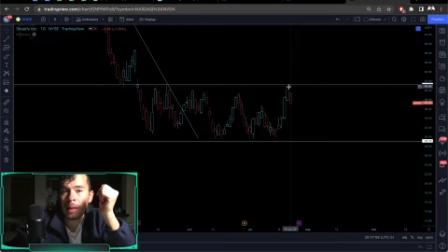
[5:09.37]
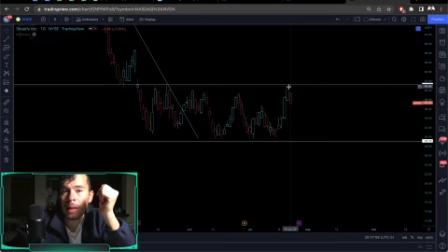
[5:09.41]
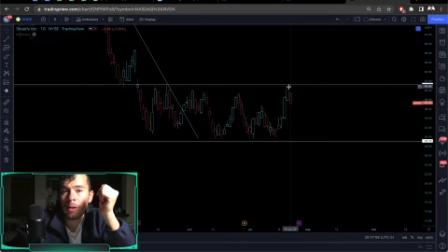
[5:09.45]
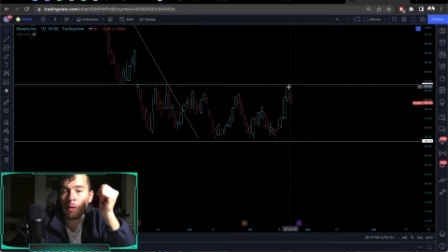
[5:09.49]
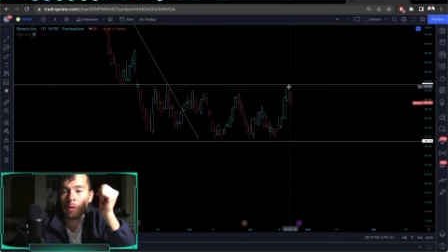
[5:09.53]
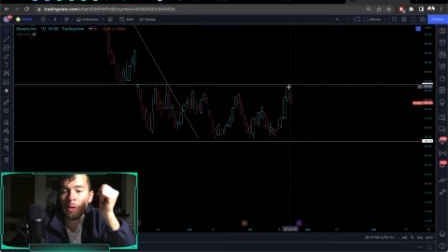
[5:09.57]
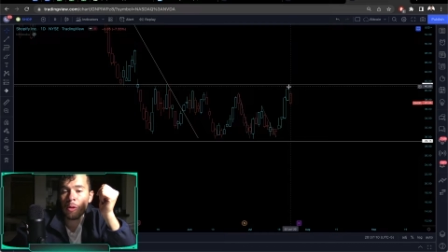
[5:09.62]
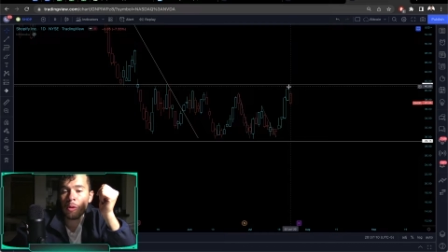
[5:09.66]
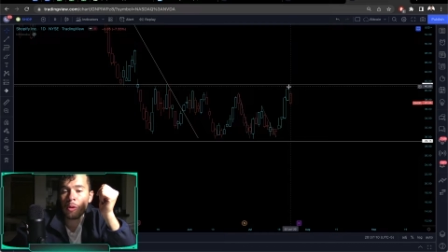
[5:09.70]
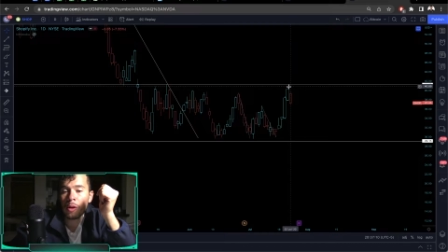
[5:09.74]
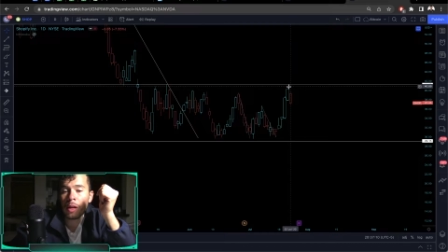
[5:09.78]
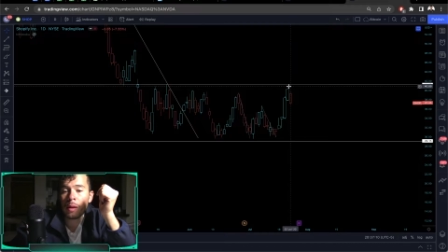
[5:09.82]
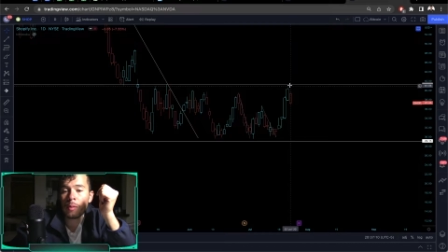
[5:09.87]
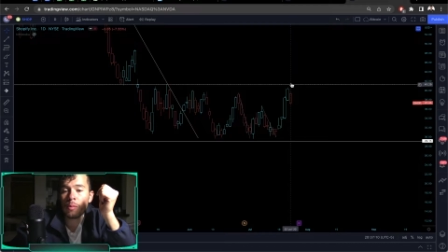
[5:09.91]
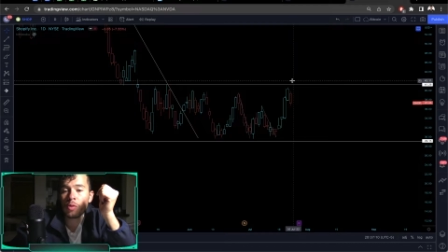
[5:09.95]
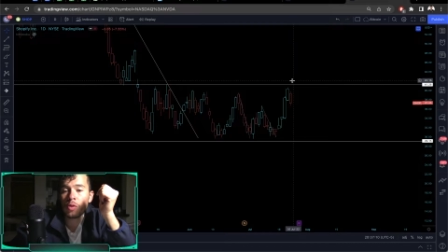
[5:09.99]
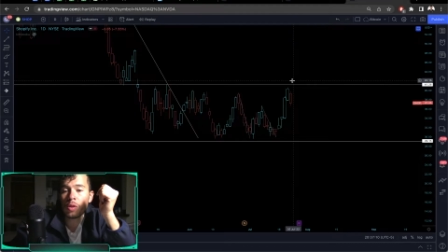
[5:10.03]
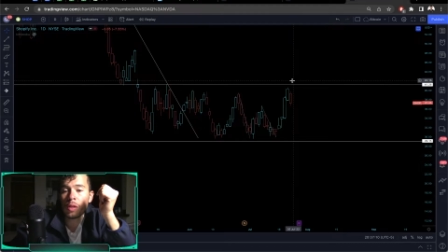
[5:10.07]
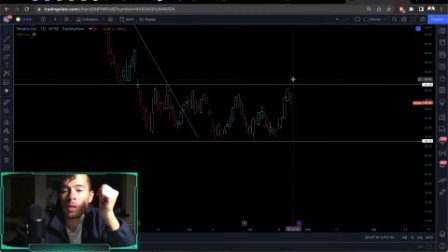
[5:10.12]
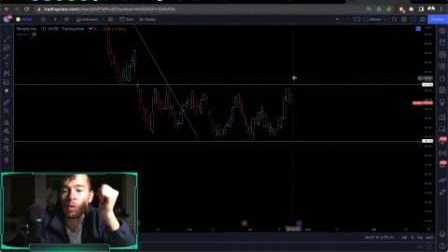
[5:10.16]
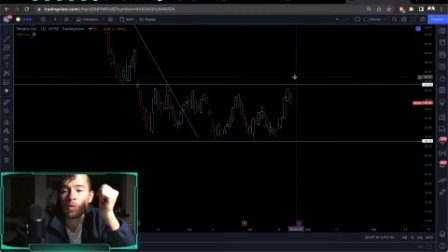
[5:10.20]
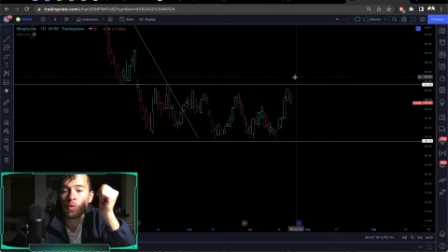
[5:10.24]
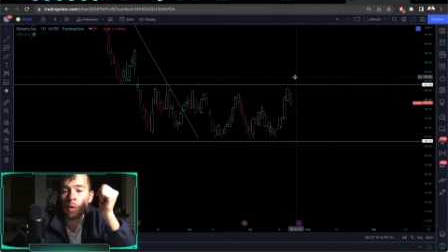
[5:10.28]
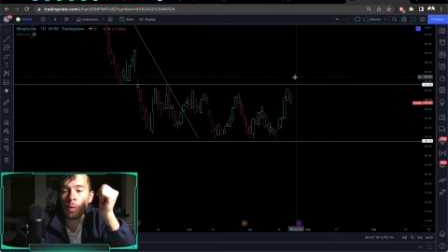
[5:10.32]
lo
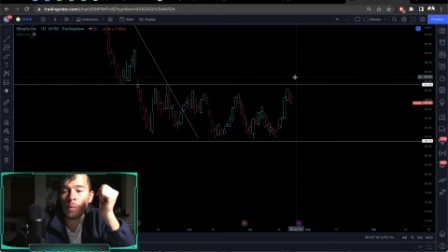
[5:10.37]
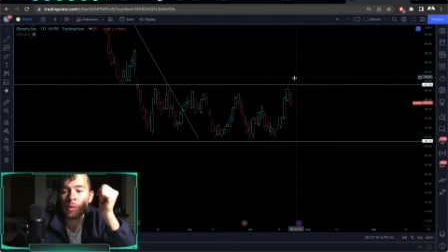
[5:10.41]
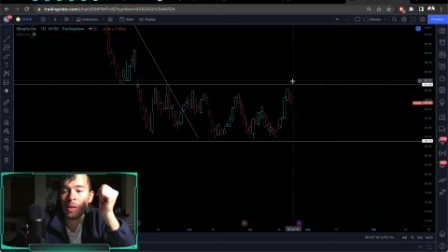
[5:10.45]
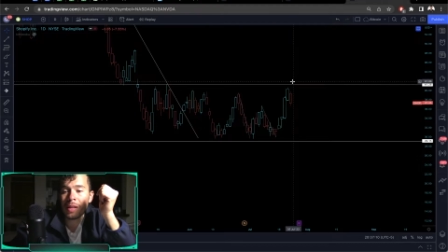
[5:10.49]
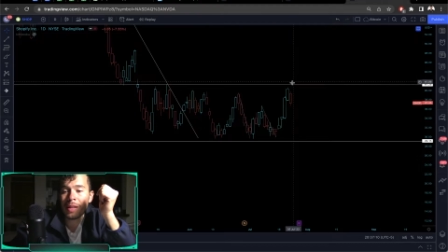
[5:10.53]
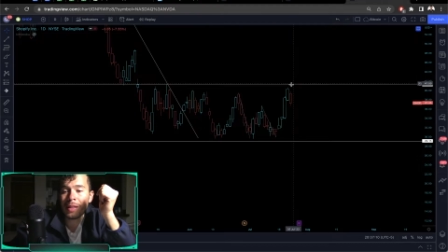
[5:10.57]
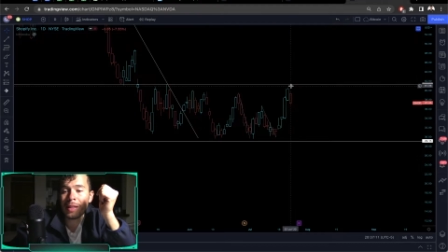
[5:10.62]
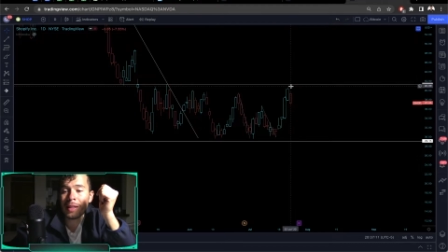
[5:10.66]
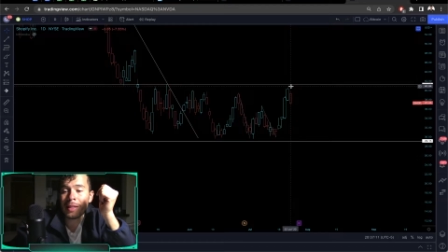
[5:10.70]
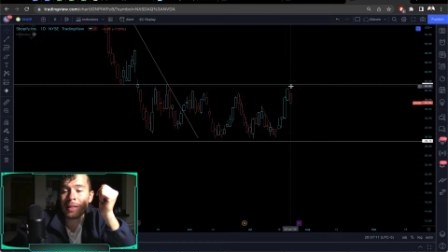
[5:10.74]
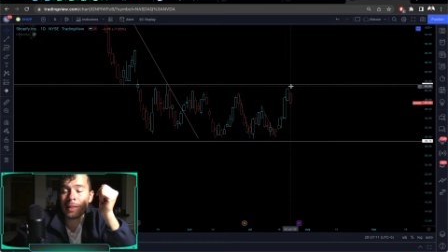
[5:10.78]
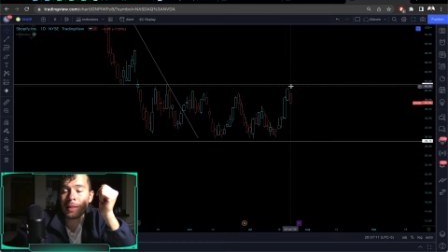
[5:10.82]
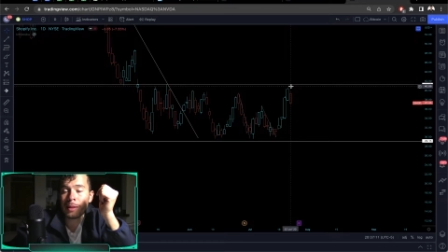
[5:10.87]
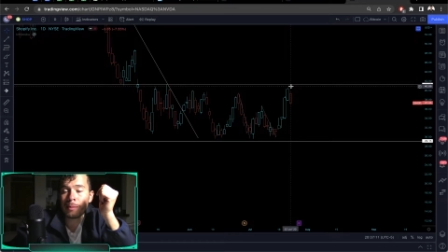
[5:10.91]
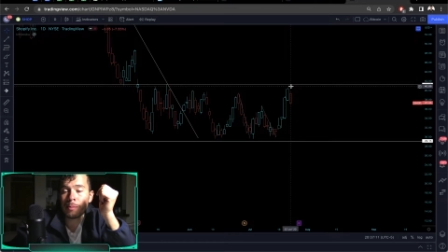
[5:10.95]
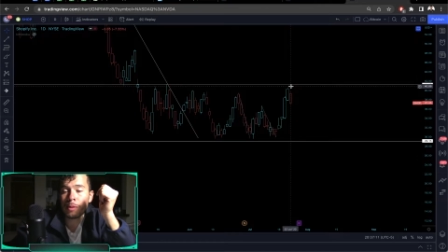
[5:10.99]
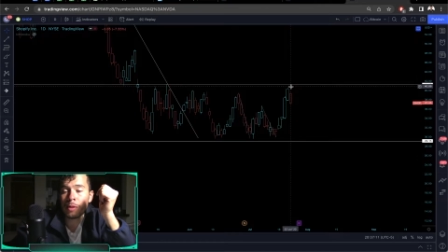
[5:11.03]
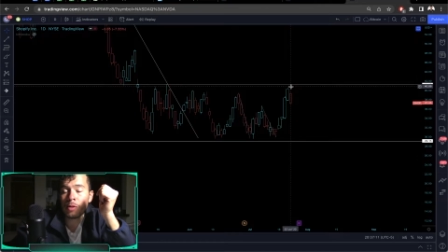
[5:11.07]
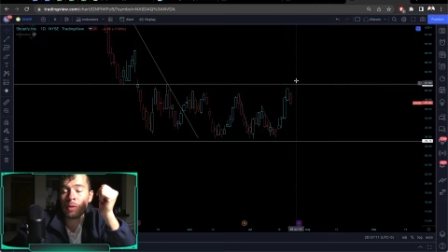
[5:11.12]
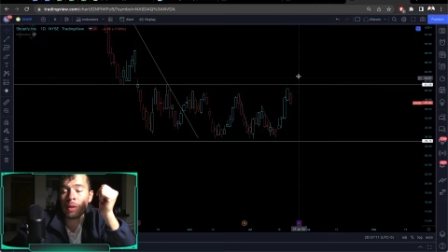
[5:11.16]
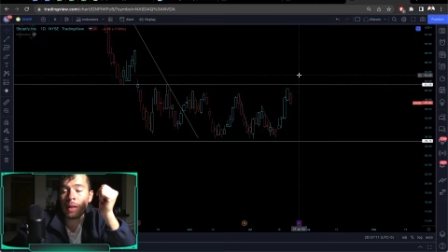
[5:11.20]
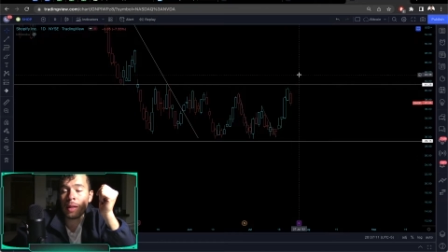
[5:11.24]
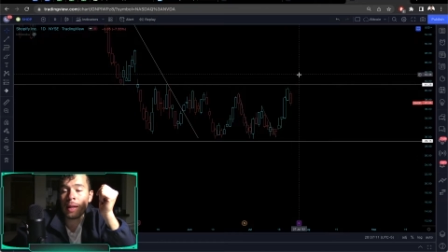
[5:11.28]
logremos y subamos al tercer piso